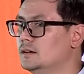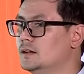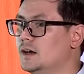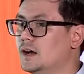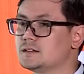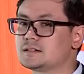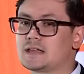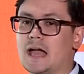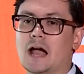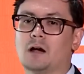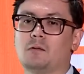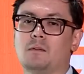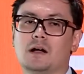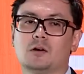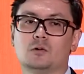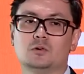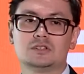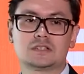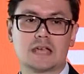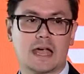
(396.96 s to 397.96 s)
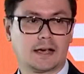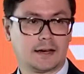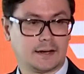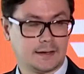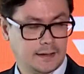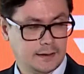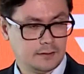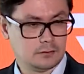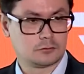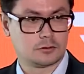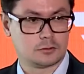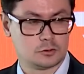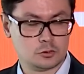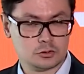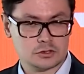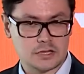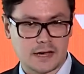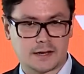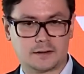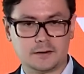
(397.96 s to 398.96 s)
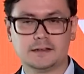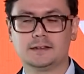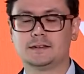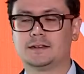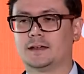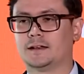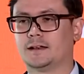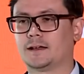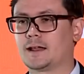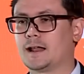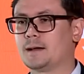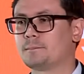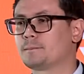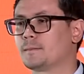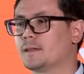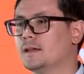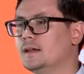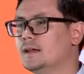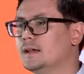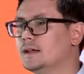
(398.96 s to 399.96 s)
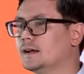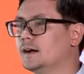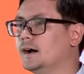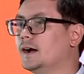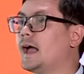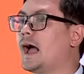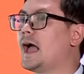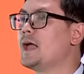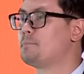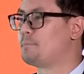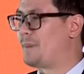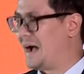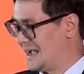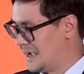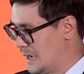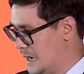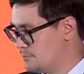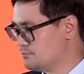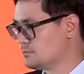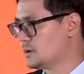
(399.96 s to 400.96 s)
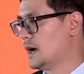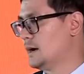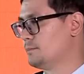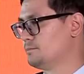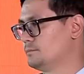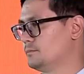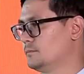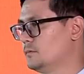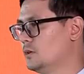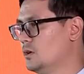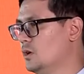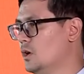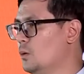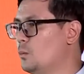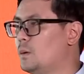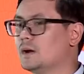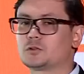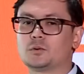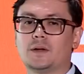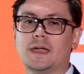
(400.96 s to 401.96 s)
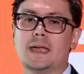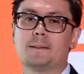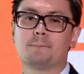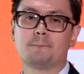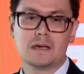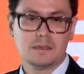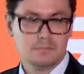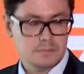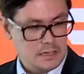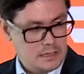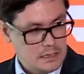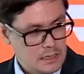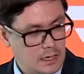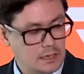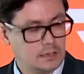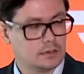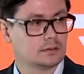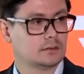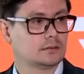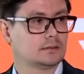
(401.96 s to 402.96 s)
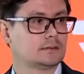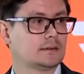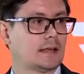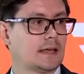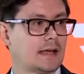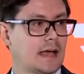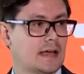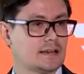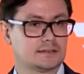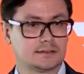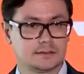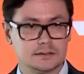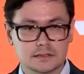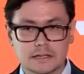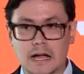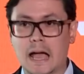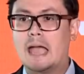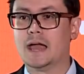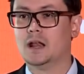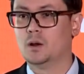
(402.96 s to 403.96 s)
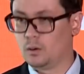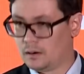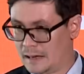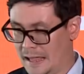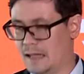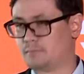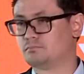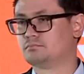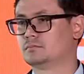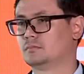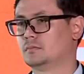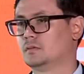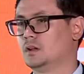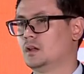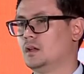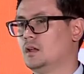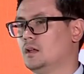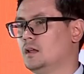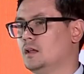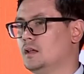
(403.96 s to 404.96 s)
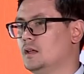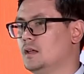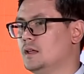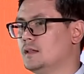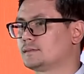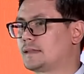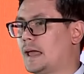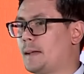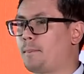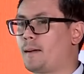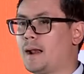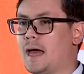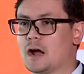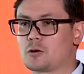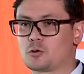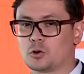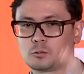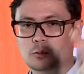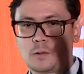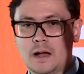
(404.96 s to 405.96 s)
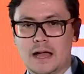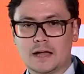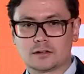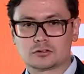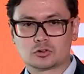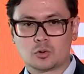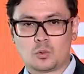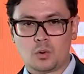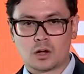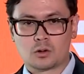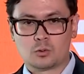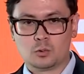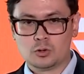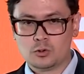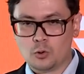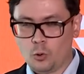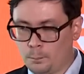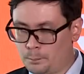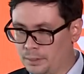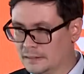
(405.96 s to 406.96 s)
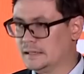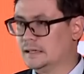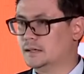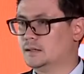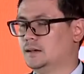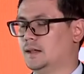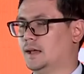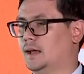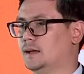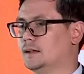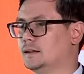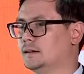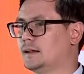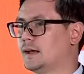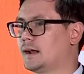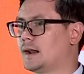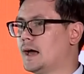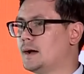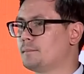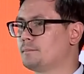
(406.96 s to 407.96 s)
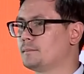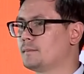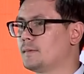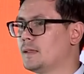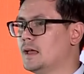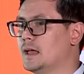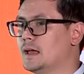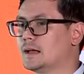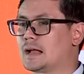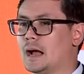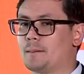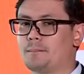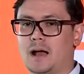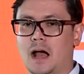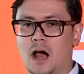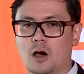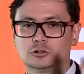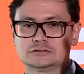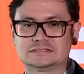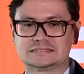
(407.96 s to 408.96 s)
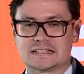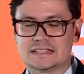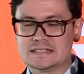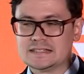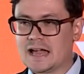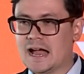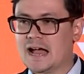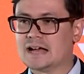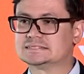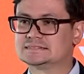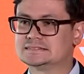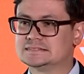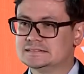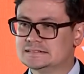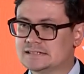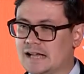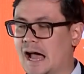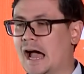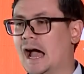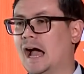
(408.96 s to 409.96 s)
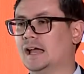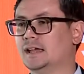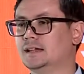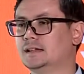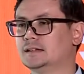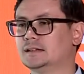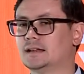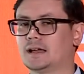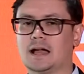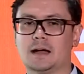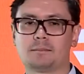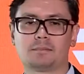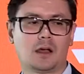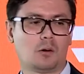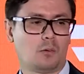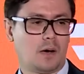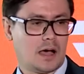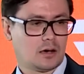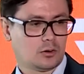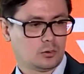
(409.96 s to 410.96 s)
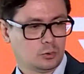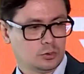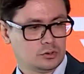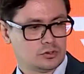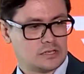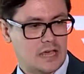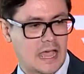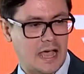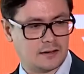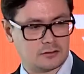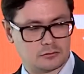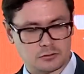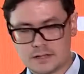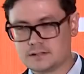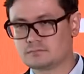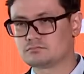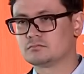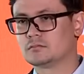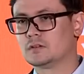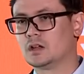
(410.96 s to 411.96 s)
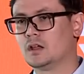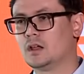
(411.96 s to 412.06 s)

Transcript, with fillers: เนื่องจากว่าคุณชาคริตคุณชาคริตเนี่ยนะครับ เคยให้ปากคำครับว่าตัวเองไม่มีเงินในการซื้อขายโรงแรมแต่ปรากฏว่าตัวคุณอุปกิจเนี่ยนะครับกับเอาสัญญาซื้อขายนะครับระหว่างคุณชาคริต